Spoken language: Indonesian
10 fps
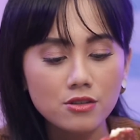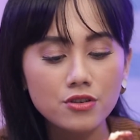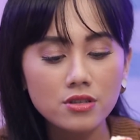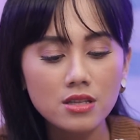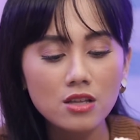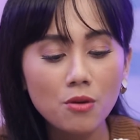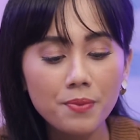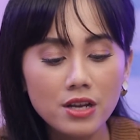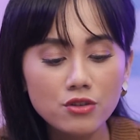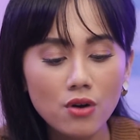terus dia
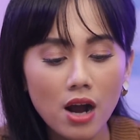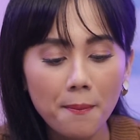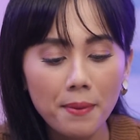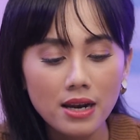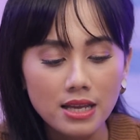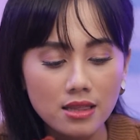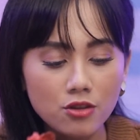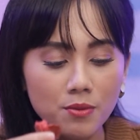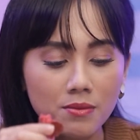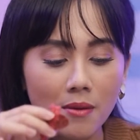toppingnya juga nggak pelit
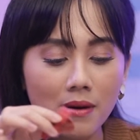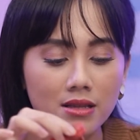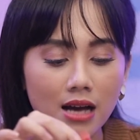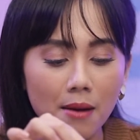cuman memang